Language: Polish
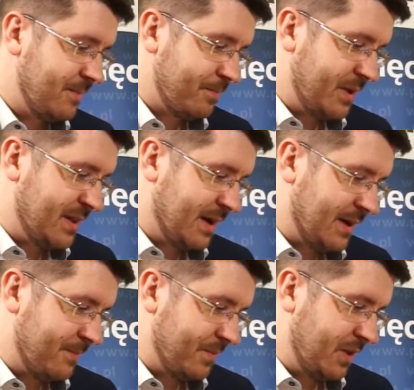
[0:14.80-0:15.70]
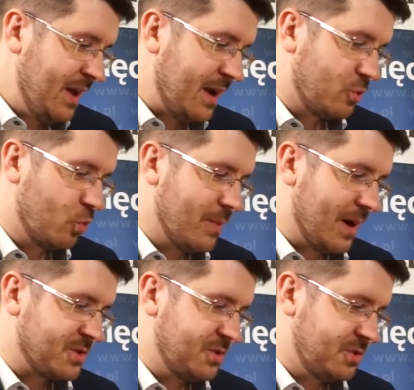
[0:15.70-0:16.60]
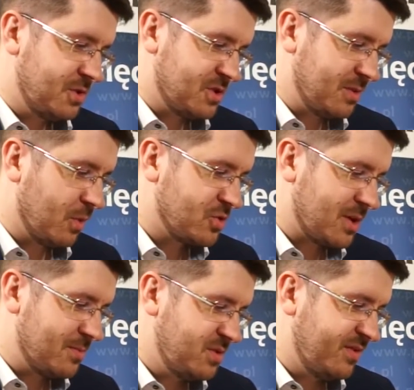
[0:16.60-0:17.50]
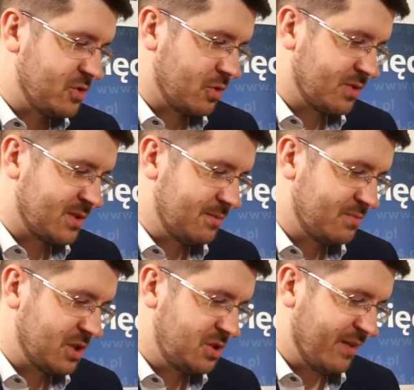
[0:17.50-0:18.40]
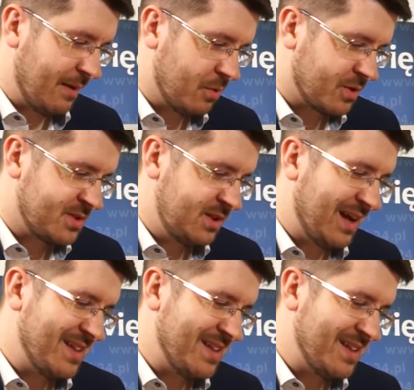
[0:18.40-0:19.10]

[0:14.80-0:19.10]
pyta, jak tłumaczyć, że można być wierzącym przeciw aborcji,